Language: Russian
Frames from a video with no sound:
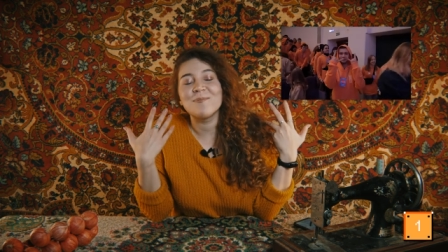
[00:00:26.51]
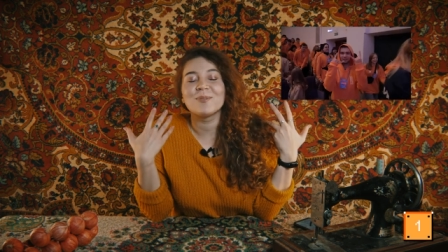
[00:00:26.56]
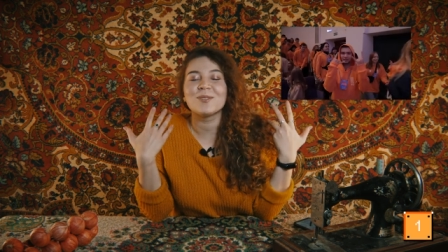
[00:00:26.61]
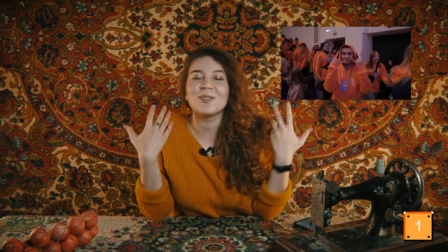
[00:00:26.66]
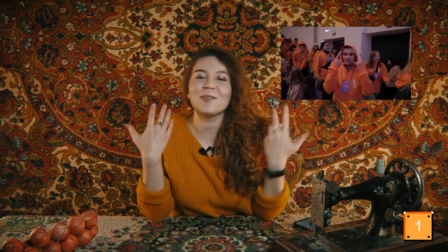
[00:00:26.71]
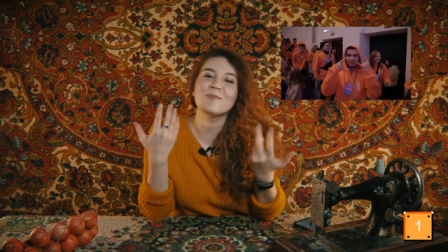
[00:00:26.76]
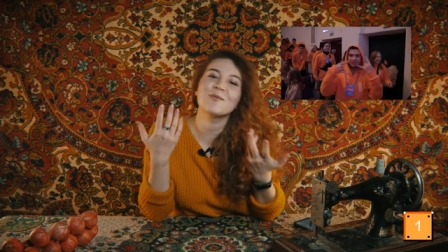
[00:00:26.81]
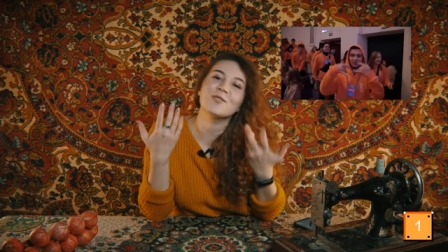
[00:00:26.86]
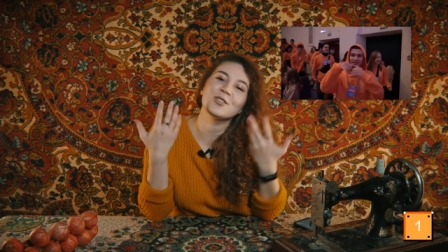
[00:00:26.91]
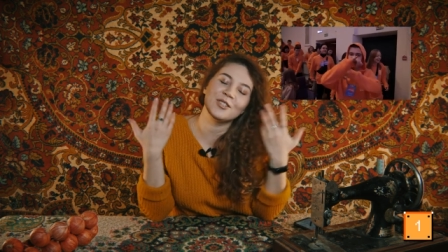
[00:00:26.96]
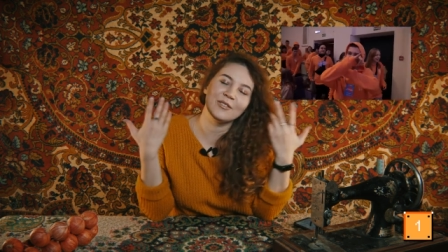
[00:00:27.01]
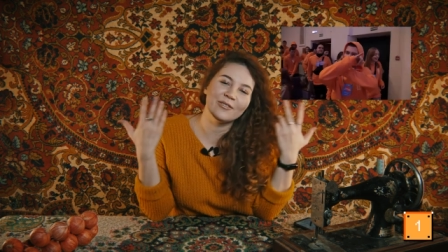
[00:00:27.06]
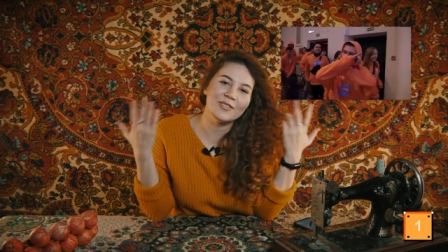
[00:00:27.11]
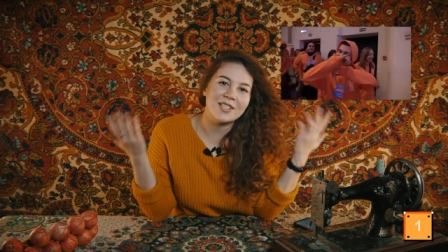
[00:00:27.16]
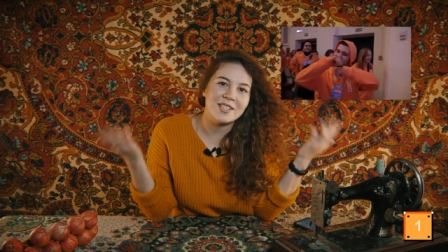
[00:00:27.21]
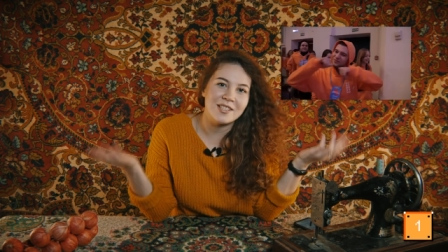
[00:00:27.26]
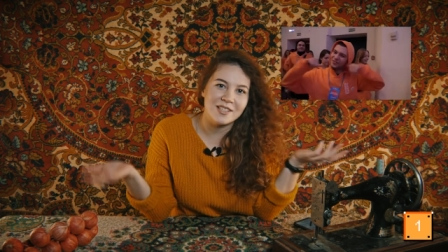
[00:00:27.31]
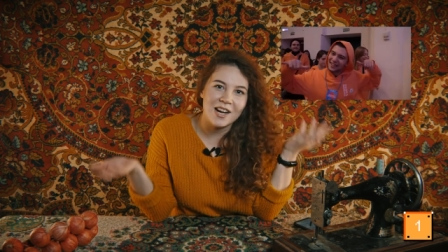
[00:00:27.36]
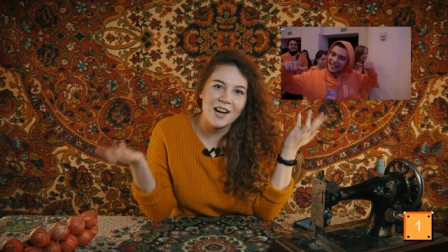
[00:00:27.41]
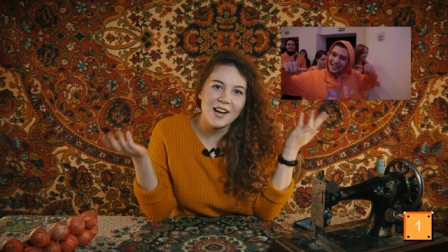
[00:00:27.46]
потому что
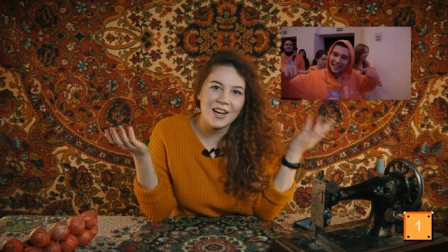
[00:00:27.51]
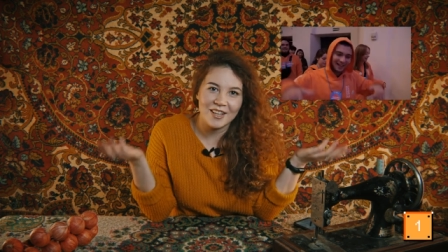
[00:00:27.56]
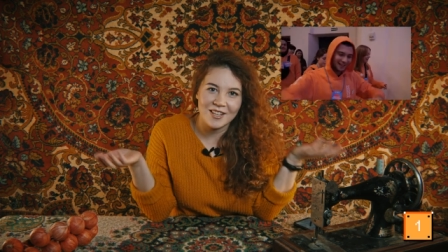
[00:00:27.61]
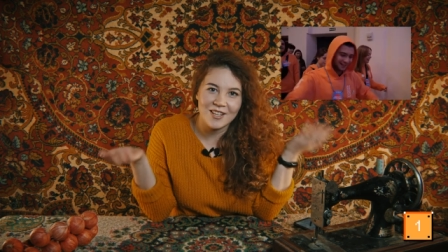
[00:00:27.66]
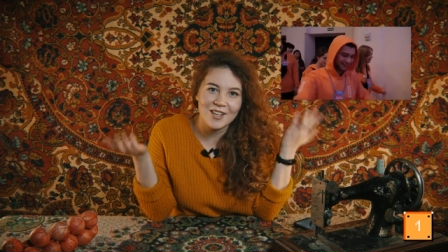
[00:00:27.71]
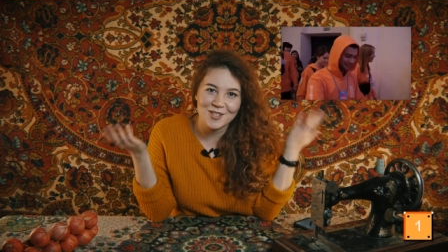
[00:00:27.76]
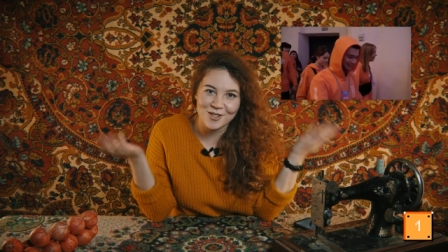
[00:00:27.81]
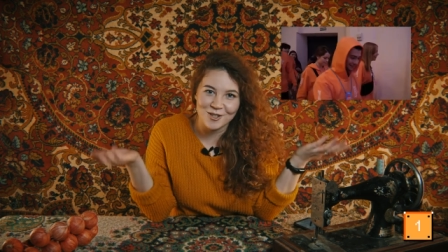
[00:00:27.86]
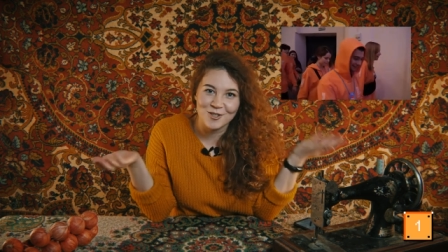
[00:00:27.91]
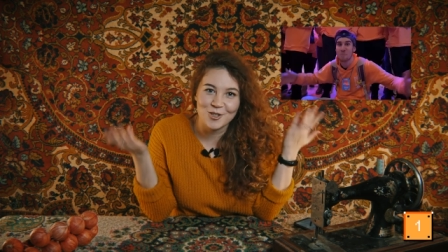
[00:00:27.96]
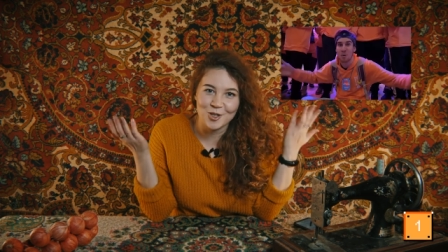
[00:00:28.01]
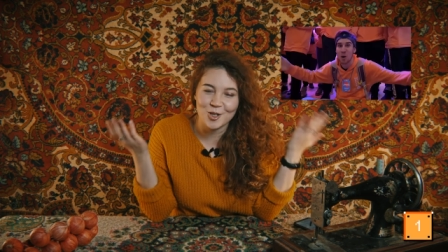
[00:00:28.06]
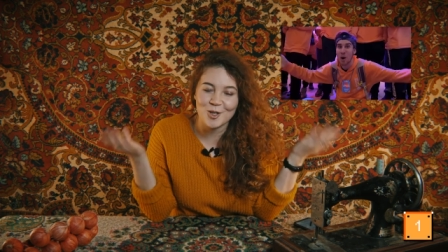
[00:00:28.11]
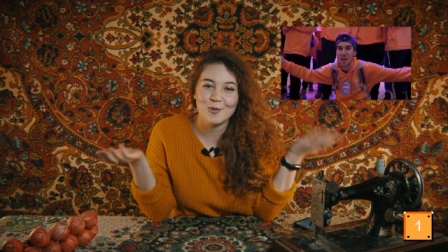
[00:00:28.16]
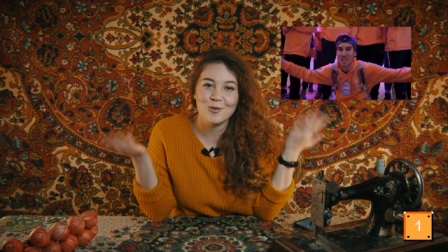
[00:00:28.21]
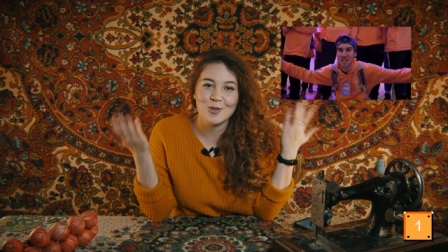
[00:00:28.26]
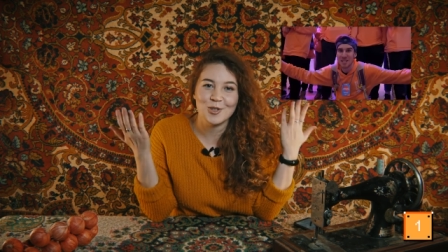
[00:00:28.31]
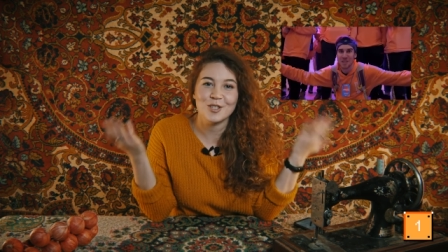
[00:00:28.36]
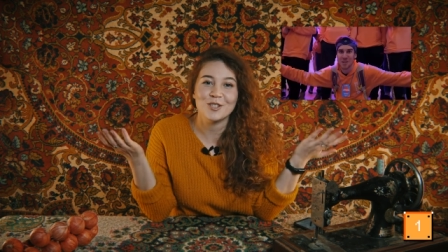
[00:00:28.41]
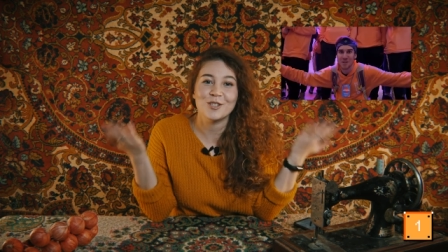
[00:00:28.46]
весна, конечно же,
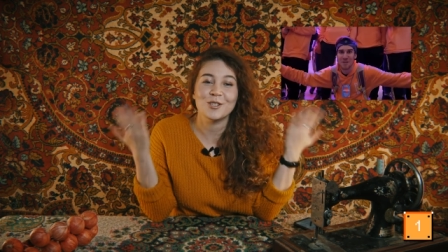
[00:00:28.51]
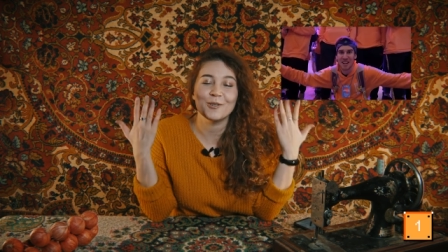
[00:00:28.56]
уже